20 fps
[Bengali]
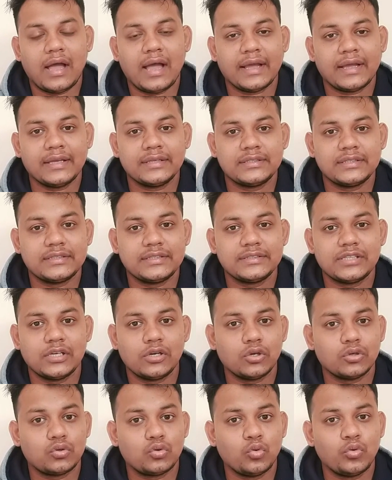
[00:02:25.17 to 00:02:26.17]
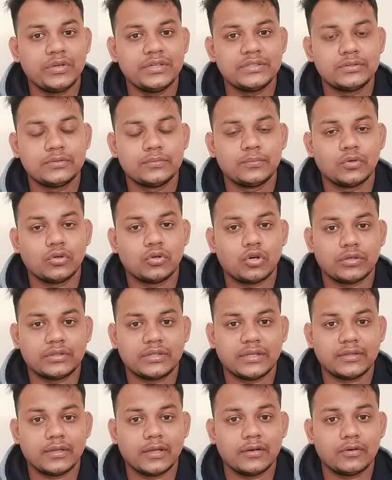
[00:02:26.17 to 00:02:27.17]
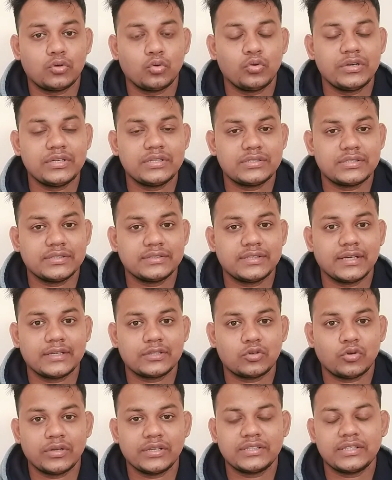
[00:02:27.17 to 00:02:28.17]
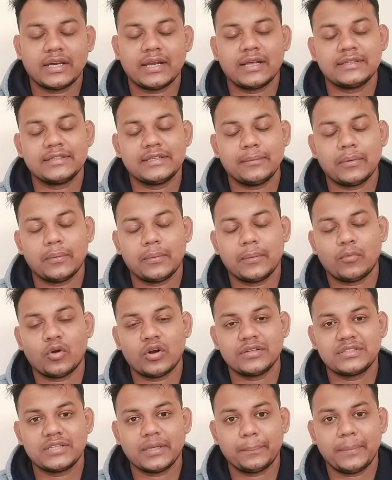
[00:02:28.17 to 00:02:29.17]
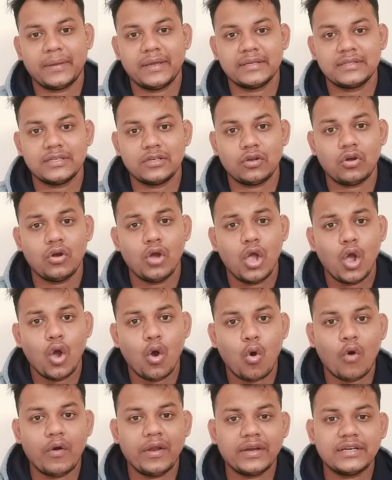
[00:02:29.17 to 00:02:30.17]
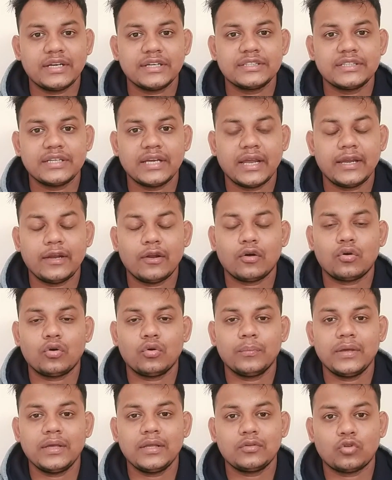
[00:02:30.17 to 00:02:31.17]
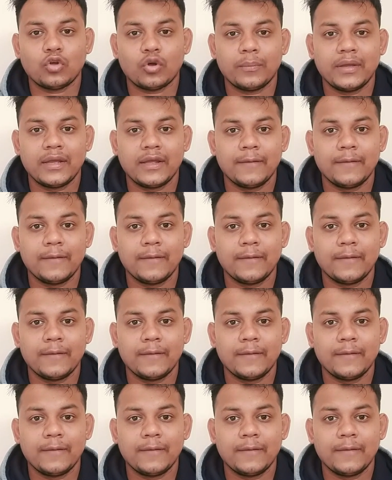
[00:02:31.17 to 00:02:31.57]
আগে যেটি ছিল ট্যুরিজম অর্থাৎ ট্যুরিস্ট সেক্টরে যারা যেভাবে বনাসটি পেয়েছিল অনেকটা সেই রকমই তবে